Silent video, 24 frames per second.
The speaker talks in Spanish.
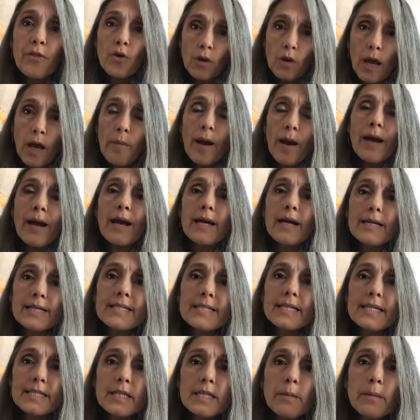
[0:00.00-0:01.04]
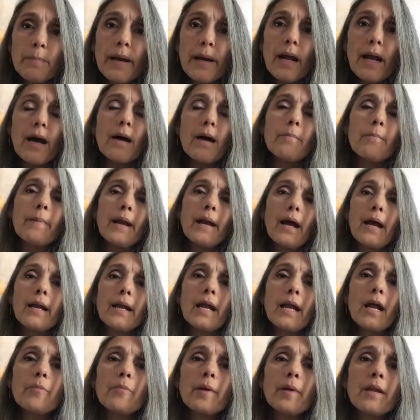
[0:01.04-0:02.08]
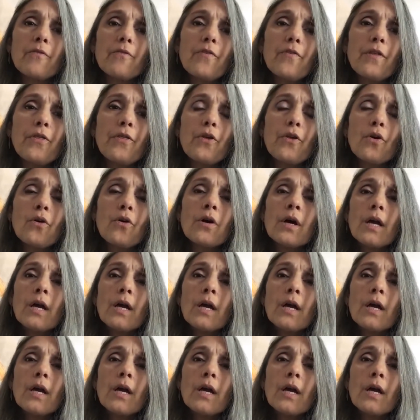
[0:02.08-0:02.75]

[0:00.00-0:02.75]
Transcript: la banca existe para, generar beneficio,